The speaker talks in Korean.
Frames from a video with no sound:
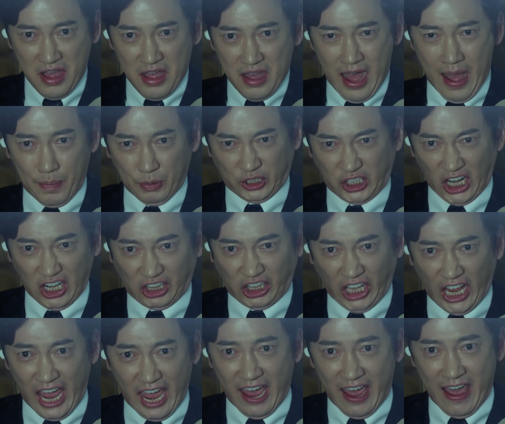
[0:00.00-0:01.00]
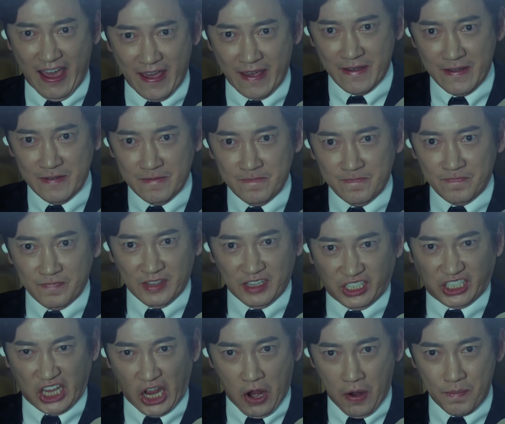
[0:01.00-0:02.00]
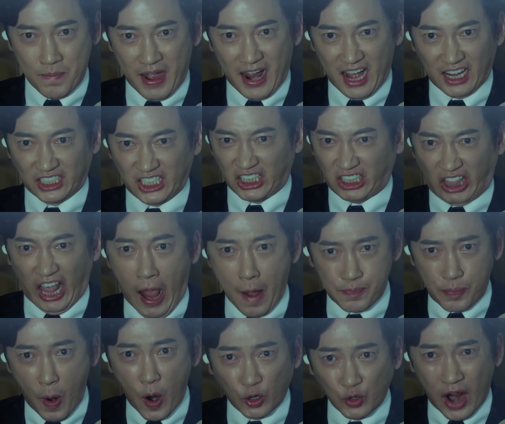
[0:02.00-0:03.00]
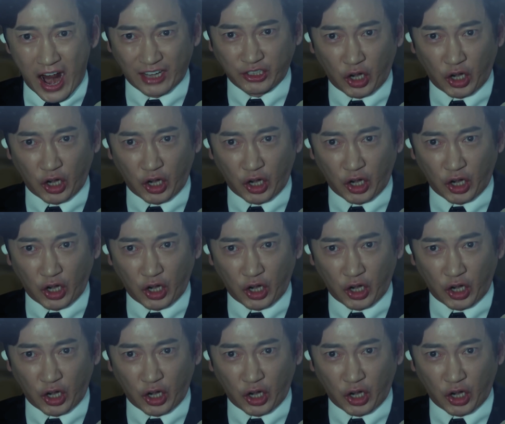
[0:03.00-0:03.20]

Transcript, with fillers: 아버지한테! 새엄마 한지 다 폭로할